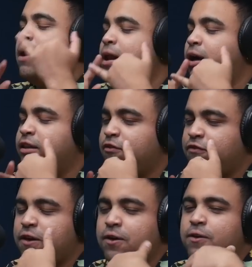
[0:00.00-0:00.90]
balada
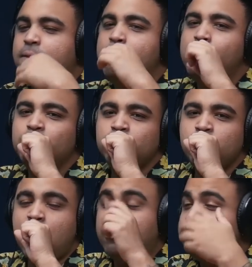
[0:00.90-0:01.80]
fake.
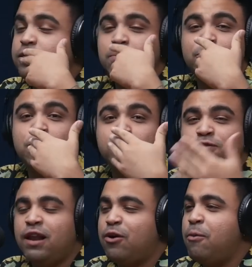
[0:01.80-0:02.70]
Ah, não sei, não
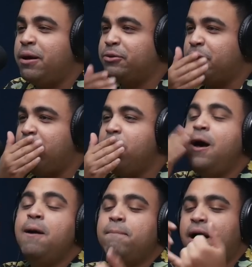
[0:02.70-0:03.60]
posso falar Mona, comendo, né?
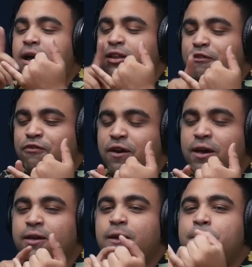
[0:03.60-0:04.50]
Não. Balada
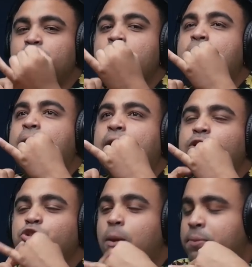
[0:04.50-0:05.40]
fake, é,
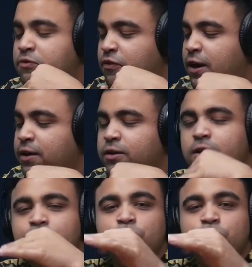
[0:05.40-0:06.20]
shopping fake.